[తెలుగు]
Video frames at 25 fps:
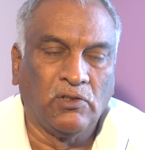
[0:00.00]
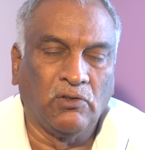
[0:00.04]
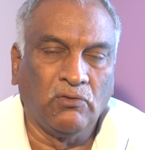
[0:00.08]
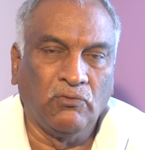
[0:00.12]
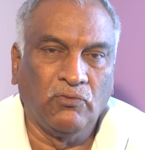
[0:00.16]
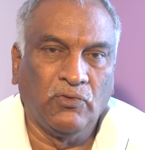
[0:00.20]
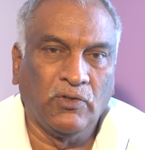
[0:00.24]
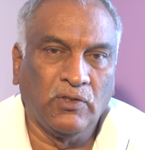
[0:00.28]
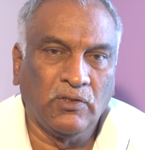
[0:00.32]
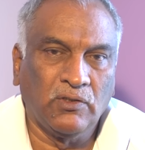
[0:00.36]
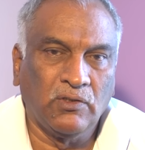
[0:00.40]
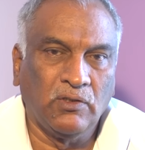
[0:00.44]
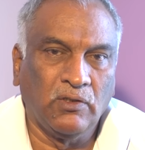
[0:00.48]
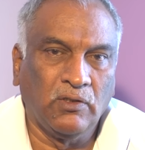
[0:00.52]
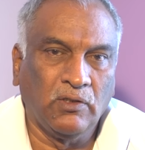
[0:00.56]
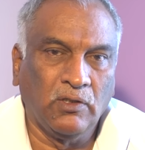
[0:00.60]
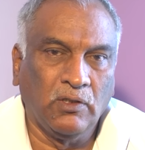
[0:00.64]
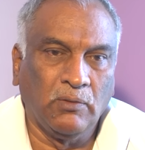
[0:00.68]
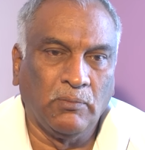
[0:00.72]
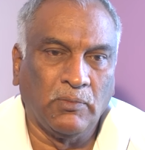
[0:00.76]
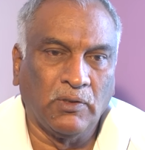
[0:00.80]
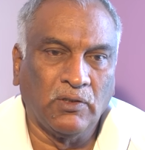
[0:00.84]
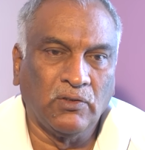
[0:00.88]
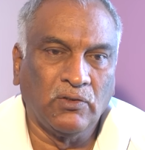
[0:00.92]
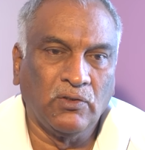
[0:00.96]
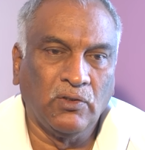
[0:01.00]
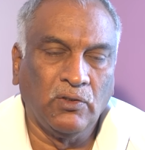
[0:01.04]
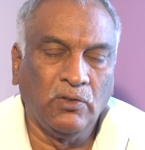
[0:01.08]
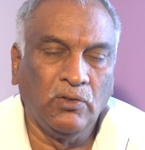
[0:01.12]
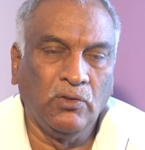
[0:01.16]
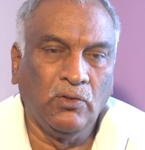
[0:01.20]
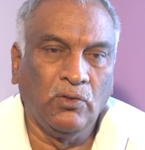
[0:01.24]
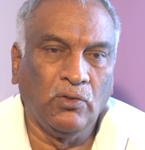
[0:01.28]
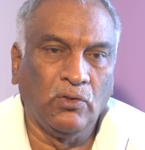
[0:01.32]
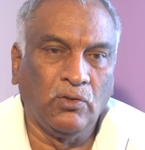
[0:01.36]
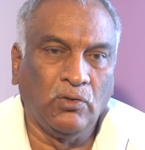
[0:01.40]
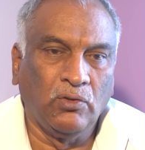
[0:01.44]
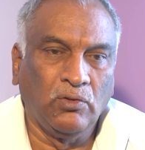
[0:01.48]
అన్ఫార్చునేట్గా మన
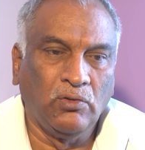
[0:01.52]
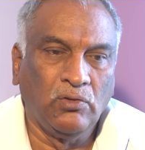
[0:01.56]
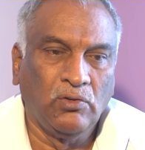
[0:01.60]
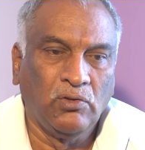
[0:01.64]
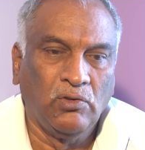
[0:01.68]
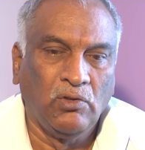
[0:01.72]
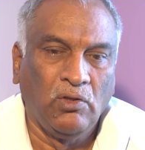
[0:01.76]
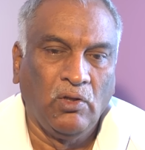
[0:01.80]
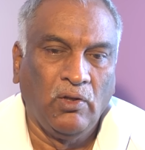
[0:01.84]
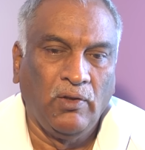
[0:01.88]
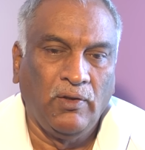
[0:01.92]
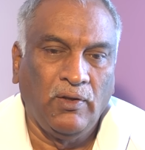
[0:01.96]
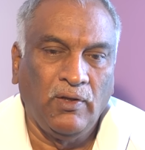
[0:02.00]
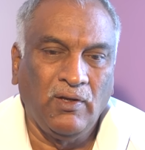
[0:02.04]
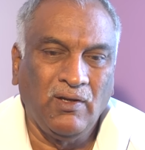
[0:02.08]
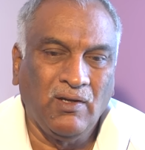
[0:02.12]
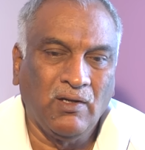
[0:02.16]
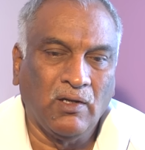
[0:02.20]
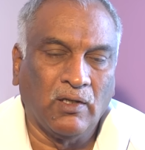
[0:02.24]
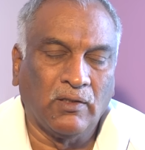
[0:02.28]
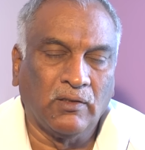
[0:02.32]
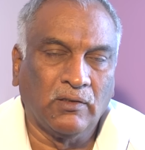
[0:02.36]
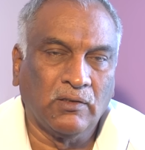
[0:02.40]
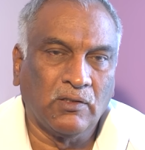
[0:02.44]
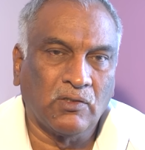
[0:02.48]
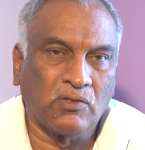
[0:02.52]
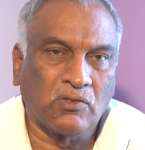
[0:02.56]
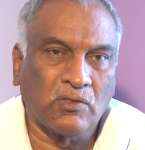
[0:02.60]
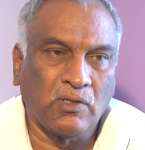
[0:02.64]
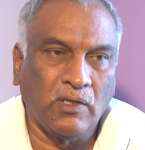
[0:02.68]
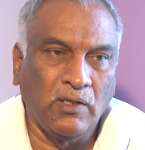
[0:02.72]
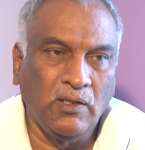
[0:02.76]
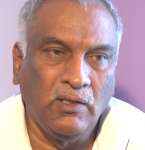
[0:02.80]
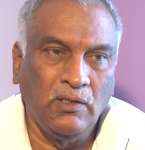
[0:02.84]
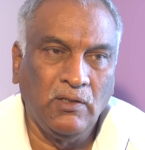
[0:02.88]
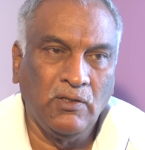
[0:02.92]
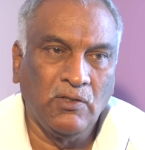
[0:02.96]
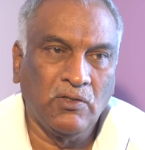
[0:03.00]
తెలుగులో ఇంకా అంత
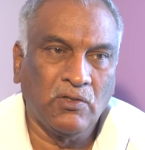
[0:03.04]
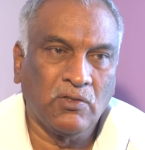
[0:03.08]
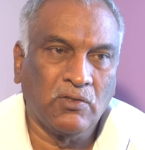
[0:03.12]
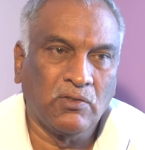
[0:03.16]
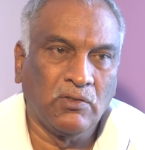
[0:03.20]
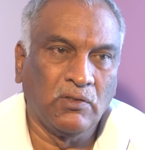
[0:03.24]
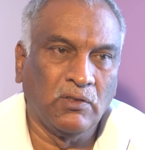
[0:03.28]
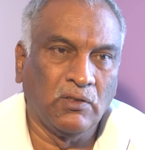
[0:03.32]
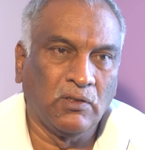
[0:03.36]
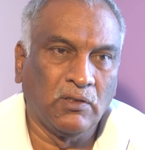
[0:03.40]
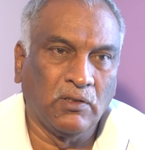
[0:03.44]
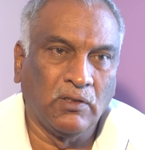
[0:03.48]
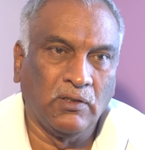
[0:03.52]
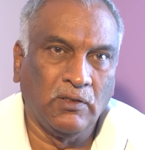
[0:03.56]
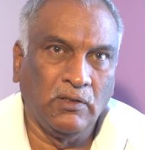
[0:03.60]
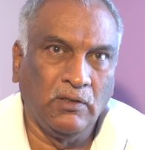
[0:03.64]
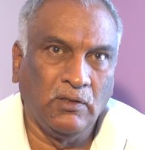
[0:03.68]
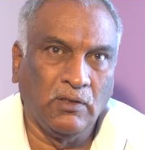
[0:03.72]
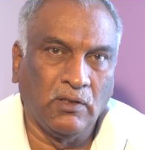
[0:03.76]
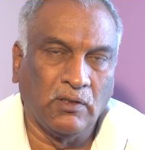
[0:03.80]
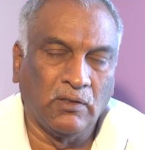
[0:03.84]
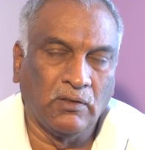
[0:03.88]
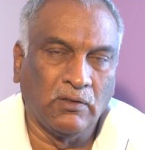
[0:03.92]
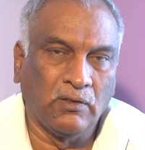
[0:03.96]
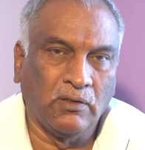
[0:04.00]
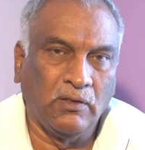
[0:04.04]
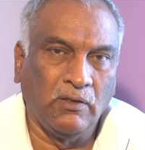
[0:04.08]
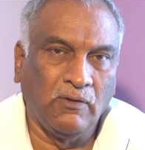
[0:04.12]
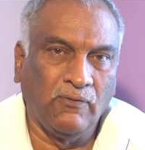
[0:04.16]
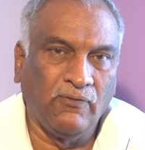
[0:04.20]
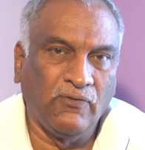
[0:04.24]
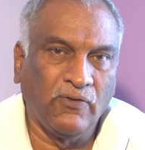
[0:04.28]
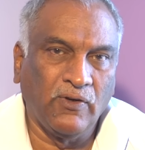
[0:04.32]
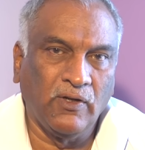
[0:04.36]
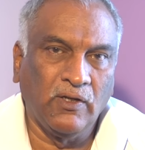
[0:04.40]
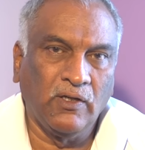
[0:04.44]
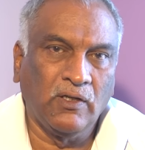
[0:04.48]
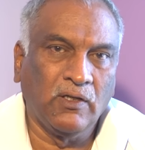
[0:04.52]
స్టైలిష్గా కానీ అంత
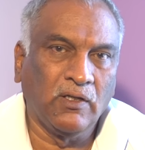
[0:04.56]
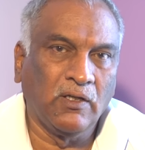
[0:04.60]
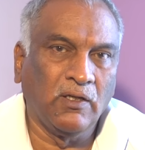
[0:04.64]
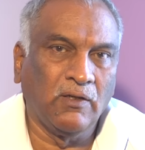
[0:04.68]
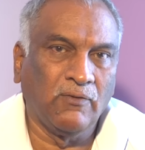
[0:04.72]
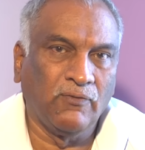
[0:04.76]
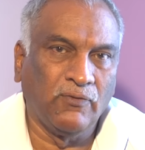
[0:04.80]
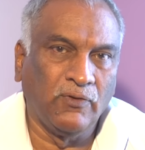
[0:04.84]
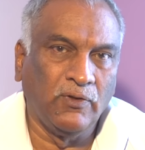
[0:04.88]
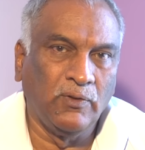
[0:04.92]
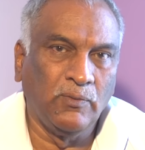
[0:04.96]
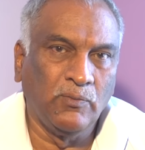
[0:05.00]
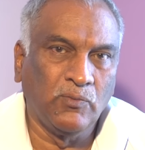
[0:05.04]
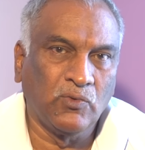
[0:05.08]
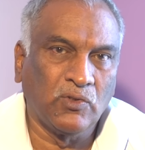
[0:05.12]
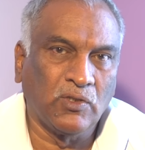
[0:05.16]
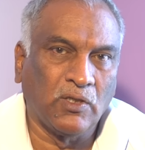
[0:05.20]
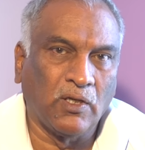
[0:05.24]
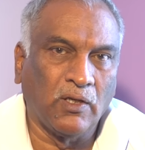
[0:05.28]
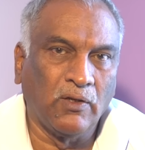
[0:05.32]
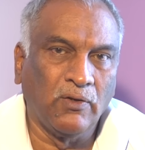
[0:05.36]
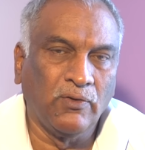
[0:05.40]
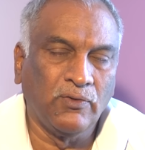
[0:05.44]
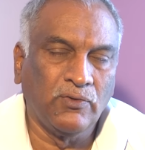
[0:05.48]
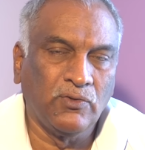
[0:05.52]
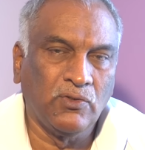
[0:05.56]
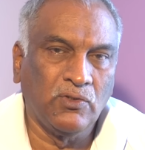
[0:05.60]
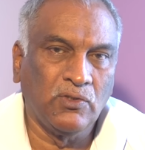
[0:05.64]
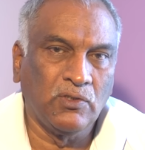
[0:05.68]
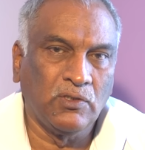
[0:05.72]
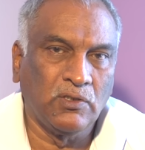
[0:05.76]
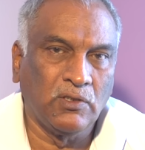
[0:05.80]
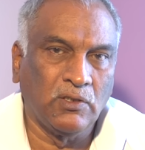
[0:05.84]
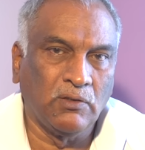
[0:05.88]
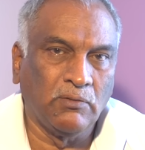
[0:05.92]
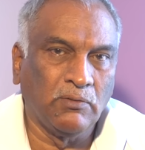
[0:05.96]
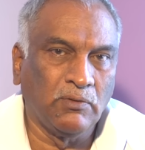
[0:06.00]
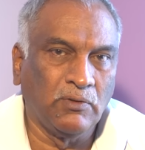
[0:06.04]
డిఫరెంట్గా ఫిలిమ్స్
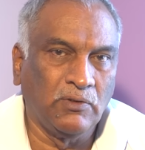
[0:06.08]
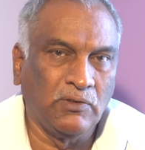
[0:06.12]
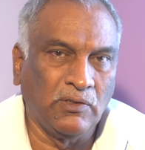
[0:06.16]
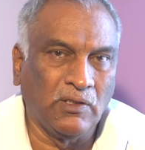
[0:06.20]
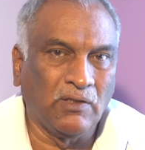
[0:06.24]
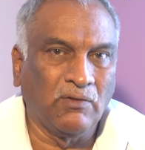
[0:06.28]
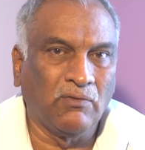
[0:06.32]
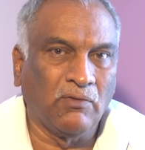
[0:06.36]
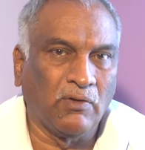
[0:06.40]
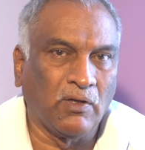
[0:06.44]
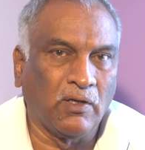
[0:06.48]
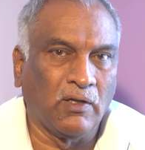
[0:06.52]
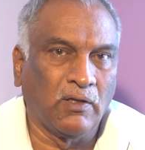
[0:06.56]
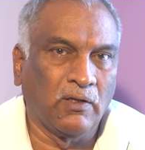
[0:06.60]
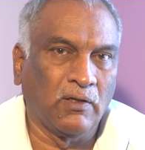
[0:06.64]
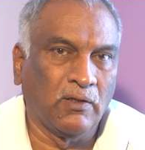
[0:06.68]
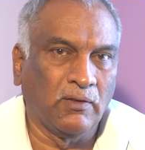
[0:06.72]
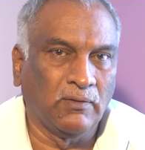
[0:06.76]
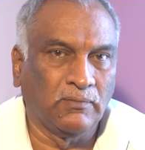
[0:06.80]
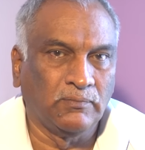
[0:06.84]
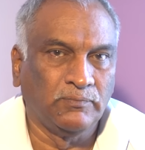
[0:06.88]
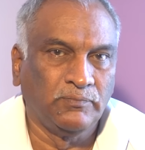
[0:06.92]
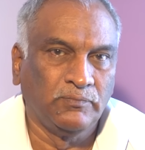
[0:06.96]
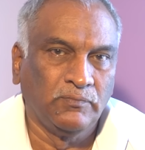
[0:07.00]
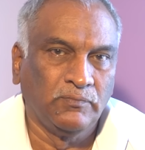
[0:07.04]
ఆలోచించేవి జనం రాట్లా